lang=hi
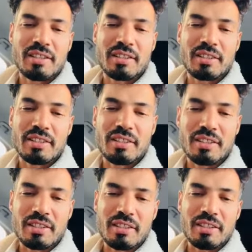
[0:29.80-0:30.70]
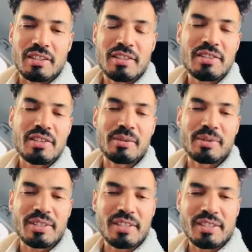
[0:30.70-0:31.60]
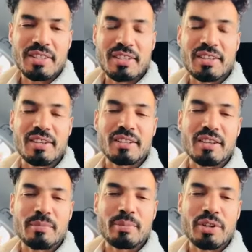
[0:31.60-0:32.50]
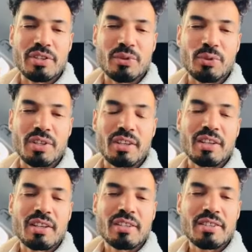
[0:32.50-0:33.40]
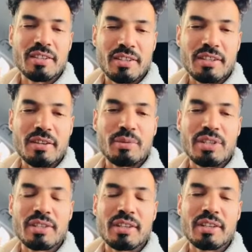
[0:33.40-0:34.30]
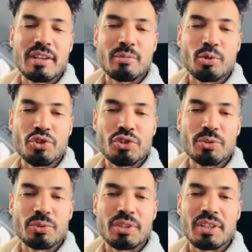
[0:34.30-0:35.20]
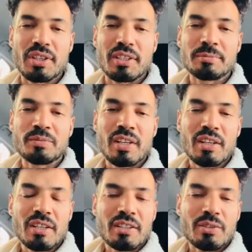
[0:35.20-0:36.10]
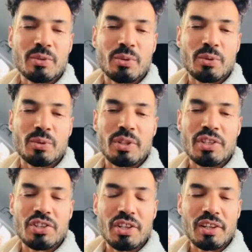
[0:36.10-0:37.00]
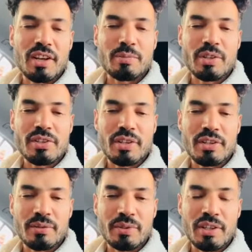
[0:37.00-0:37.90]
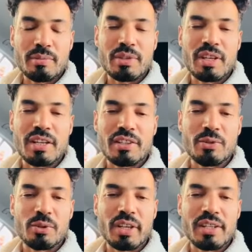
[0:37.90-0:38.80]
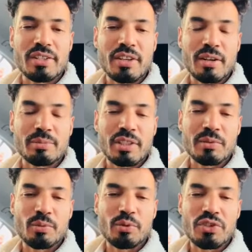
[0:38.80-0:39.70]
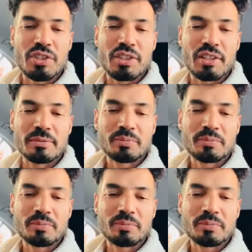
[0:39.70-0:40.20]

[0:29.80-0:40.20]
इनकी सर्विसेज के साथ आप पास हुई सेंटर का भी इस तरह नाम रोशन होता है तो इन आपका सर्टिफिकेट भी रेडी हो रहा है जी आप तक पहुंचेगा